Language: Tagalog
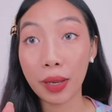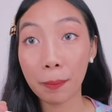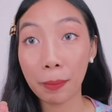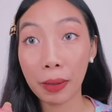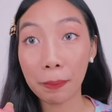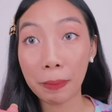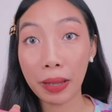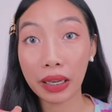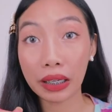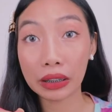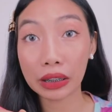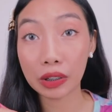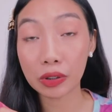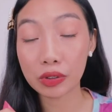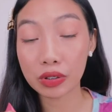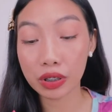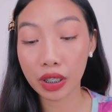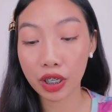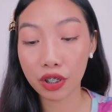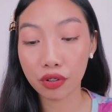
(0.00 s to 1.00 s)
and papakita
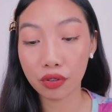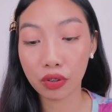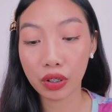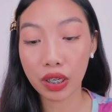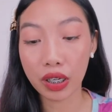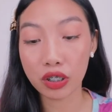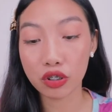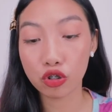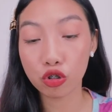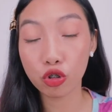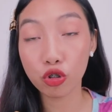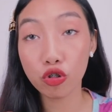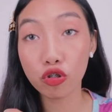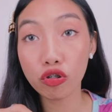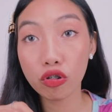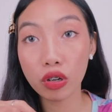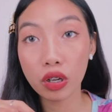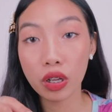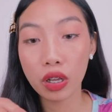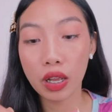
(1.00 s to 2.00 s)
ko sa inyo guys
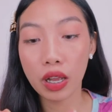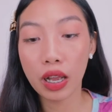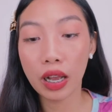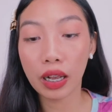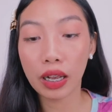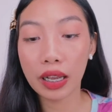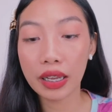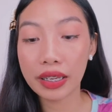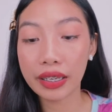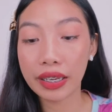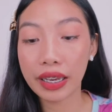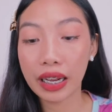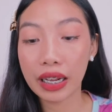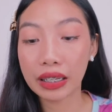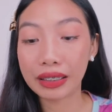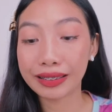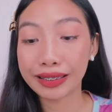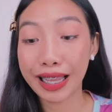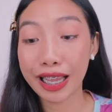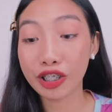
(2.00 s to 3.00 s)
yung
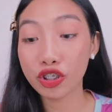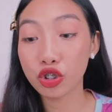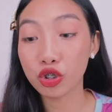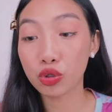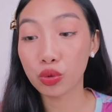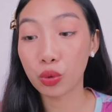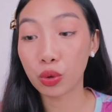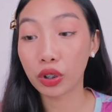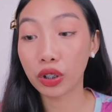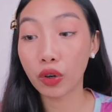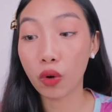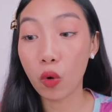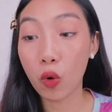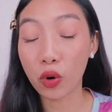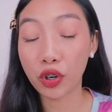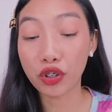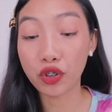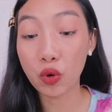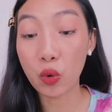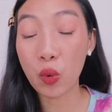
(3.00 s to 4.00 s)
kanyang texture
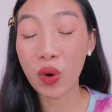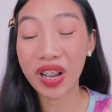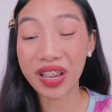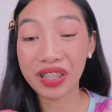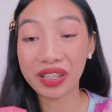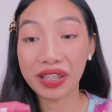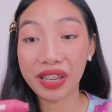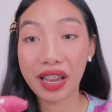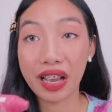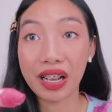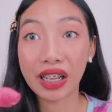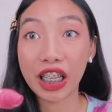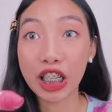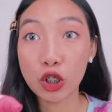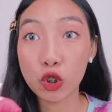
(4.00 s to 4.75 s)
or yung kanyang